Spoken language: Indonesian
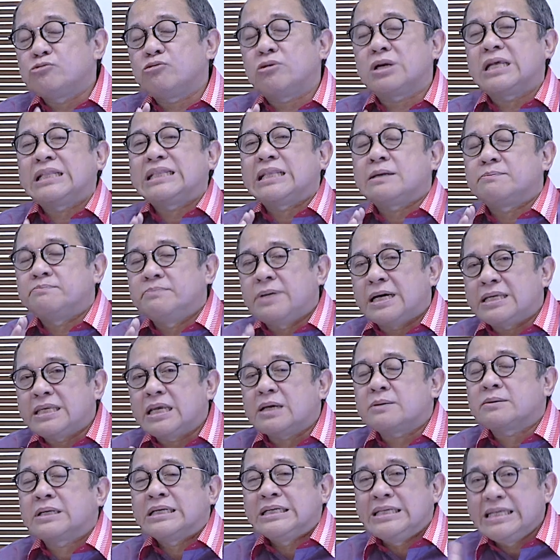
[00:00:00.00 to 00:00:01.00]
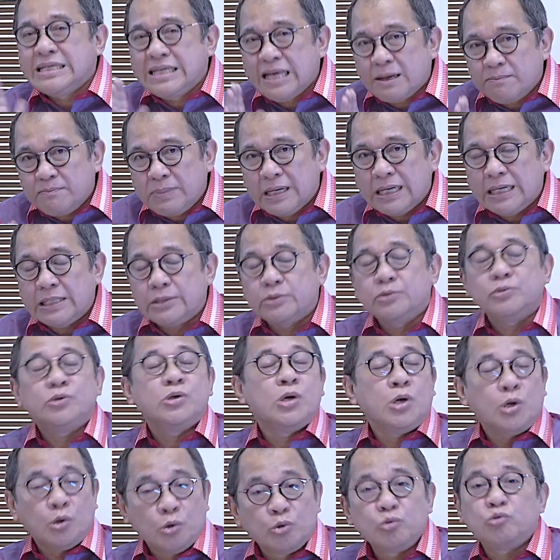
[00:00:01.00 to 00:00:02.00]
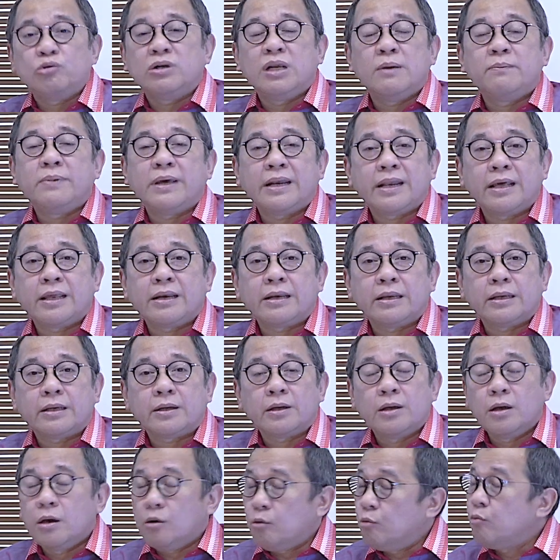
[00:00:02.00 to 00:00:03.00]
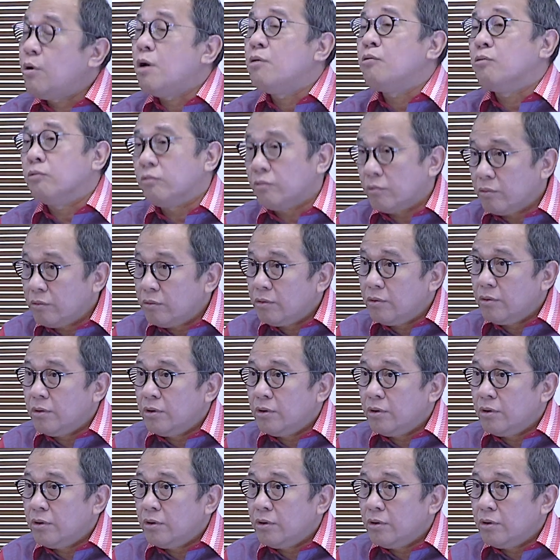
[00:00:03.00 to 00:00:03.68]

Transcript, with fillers: suara terbanyak di dapil itu untuk DPR RI. Wow,